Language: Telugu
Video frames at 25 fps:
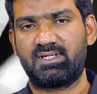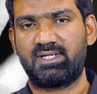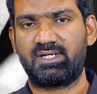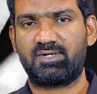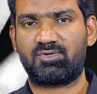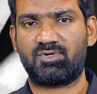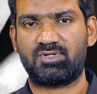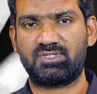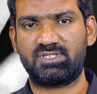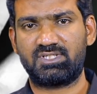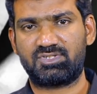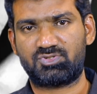
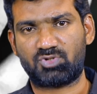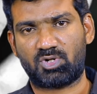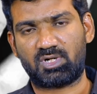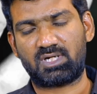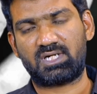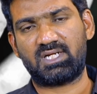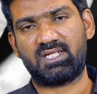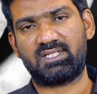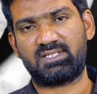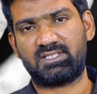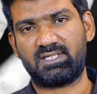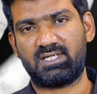ఇంకొన్ని
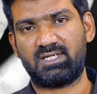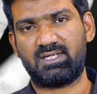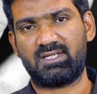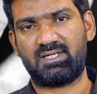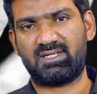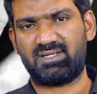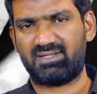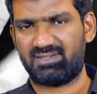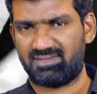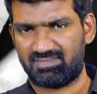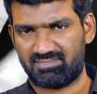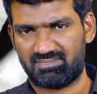చోట్లయితే
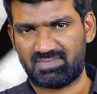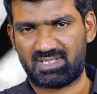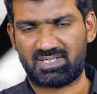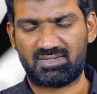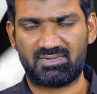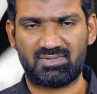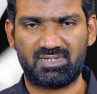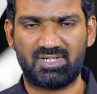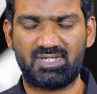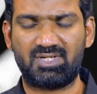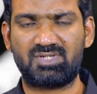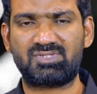
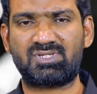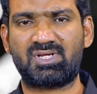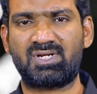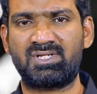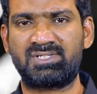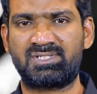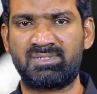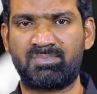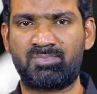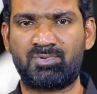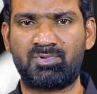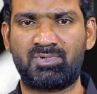మనం
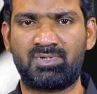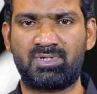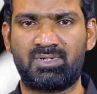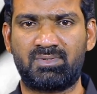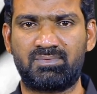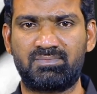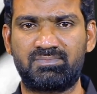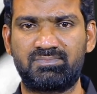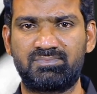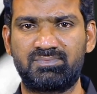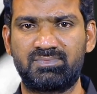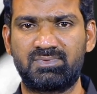ఎన్నోసార్లు చెప్పుకున్నాం